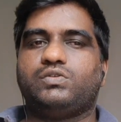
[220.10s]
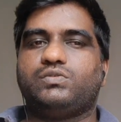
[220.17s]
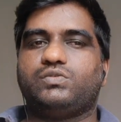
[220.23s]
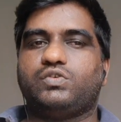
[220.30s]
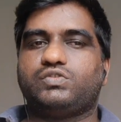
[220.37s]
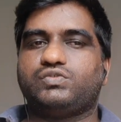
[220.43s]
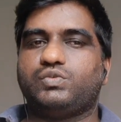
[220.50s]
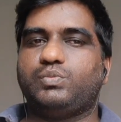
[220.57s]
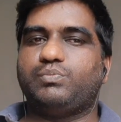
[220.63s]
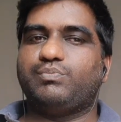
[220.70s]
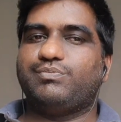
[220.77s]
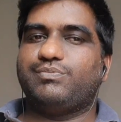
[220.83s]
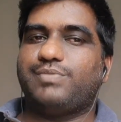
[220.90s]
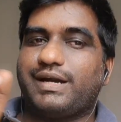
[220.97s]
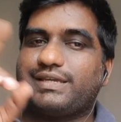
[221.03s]
दोस्तों
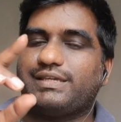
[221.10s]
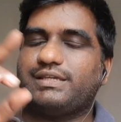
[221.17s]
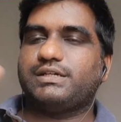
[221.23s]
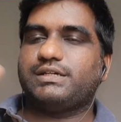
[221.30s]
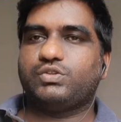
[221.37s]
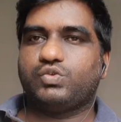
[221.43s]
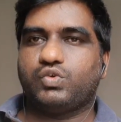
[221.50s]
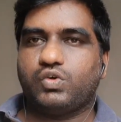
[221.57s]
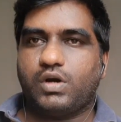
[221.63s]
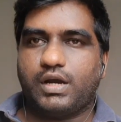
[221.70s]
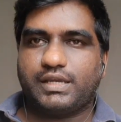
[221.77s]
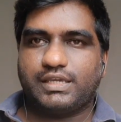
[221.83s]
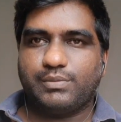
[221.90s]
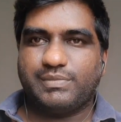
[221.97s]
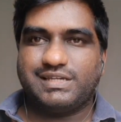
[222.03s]
बाकी का दो
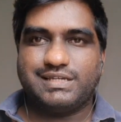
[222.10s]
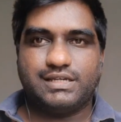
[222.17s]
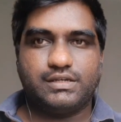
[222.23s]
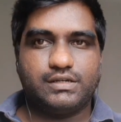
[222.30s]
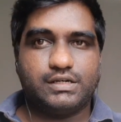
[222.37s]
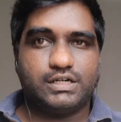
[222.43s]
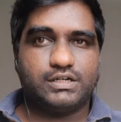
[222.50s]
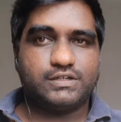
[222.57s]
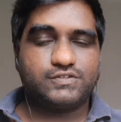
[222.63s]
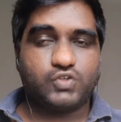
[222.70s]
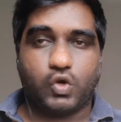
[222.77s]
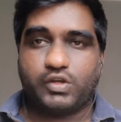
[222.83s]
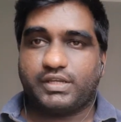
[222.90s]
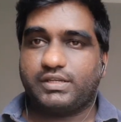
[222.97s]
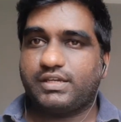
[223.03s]
आके मैं
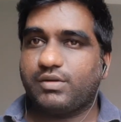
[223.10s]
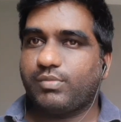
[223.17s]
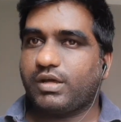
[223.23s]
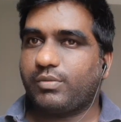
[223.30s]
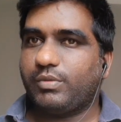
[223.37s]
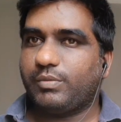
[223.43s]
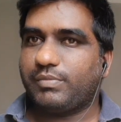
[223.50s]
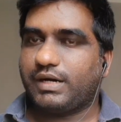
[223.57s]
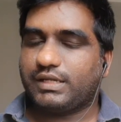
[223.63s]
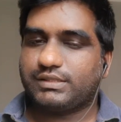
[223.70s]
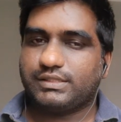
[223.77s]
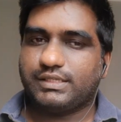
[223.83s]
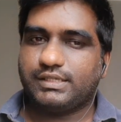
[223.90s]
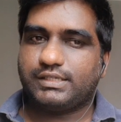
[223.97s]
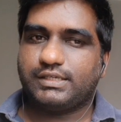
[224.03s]
सॉकेट के बारे में बात
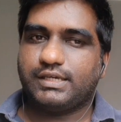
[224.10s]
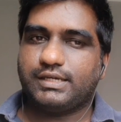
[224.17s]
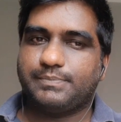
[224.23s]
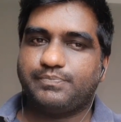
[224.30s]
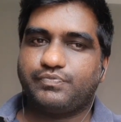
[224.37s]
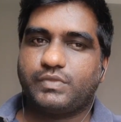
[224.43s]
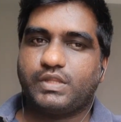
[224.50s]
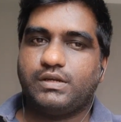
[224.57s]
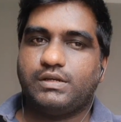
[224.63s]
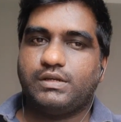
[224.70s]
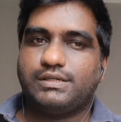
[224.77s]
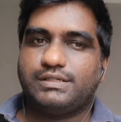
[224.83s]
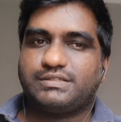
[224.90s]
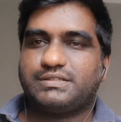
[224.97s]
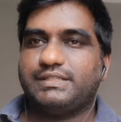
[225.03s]
नहीं किया है
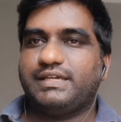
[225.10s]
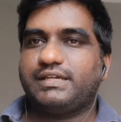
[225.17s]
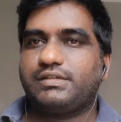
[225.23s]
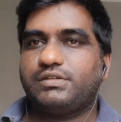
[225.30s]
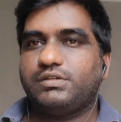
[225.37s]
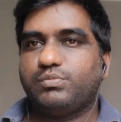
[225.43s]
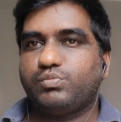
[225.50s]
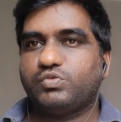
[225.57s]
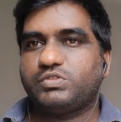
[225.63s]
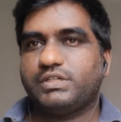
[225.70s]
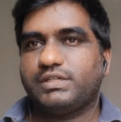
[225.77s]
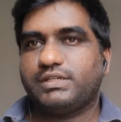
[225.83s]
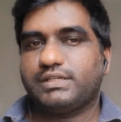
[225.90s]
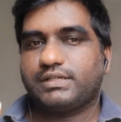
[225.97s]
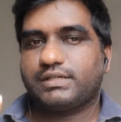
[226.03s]
इसलिए कि मुझे
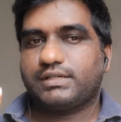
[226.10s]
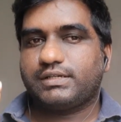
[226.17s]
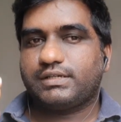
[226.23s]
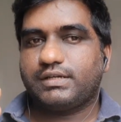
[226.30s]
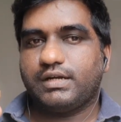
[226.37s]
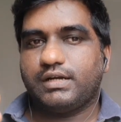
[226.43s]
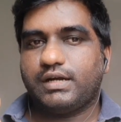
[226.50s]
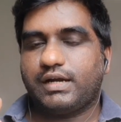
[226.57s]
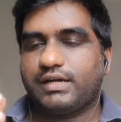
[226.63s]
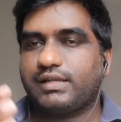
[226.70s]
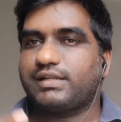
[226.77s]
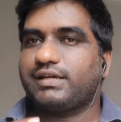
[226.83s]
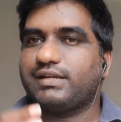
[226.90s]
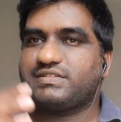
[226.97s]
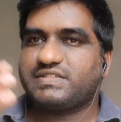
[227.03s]
अगर
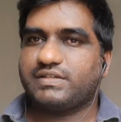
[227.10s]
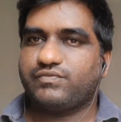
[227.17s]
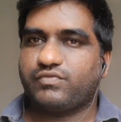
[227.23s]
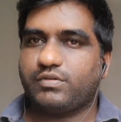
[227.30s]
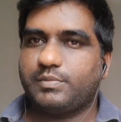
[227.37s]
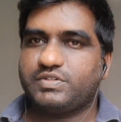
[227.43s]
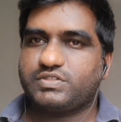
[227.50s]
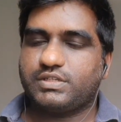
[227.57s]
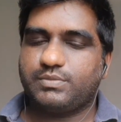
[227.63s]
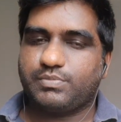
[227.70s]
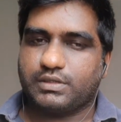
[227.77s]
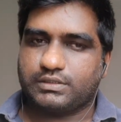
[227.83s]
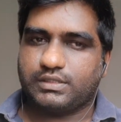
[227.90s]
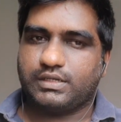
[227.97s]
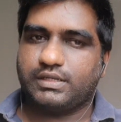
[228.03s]
करेक्ट से इन्फॉर्मेशन
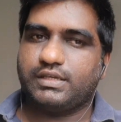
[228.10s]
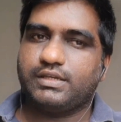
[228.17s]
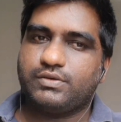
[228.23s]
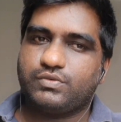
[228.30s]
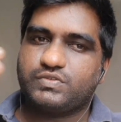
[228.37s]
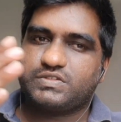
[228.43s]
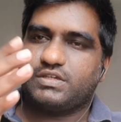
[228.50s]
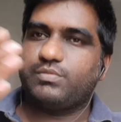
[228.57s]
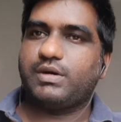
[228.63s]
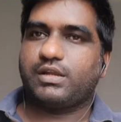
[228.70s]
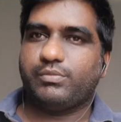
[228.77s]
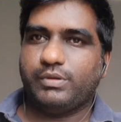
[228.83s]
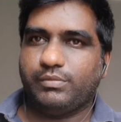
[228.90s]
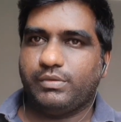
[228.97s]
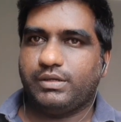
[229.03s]
पता नहीं है उसके बारे
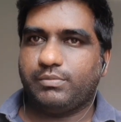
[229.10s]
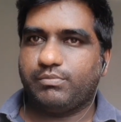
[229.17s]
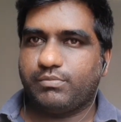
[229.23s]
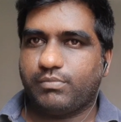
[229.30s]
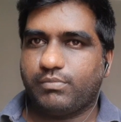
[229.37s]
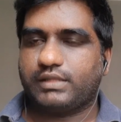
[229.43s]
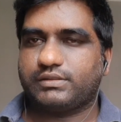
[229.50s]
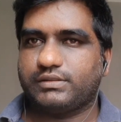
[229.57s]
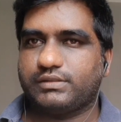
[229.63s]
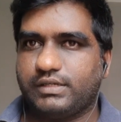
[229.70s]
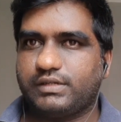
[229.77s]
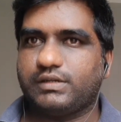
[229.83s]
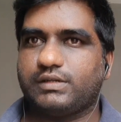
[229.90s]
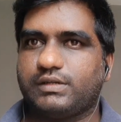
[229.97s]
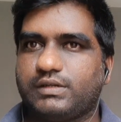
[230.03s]
में मैं बात नहीं
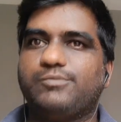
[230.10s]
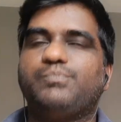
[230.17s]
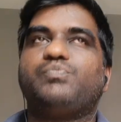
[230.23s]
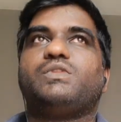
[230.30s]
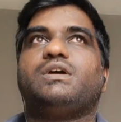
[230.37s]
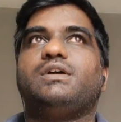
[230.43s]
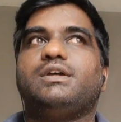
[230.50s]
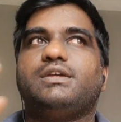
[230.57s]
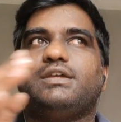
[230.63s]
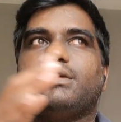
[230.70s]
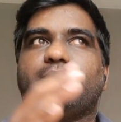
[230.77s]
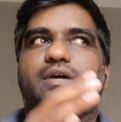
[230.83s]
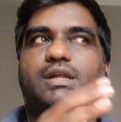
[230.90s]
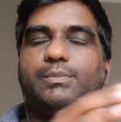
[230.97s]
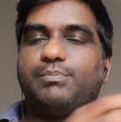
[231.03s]
करता हूँ ये
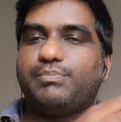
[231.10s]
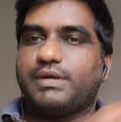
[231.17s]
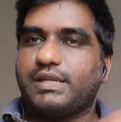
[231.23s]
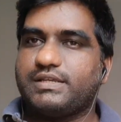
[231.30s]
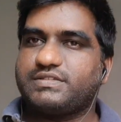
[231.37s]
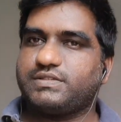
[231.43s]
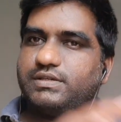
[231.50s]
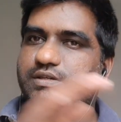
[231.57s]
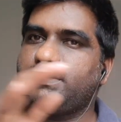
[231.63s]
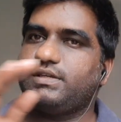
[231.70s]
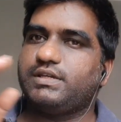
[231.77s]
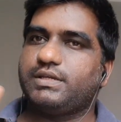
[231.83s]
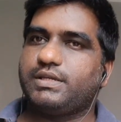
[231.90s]
मेरा पहले से ही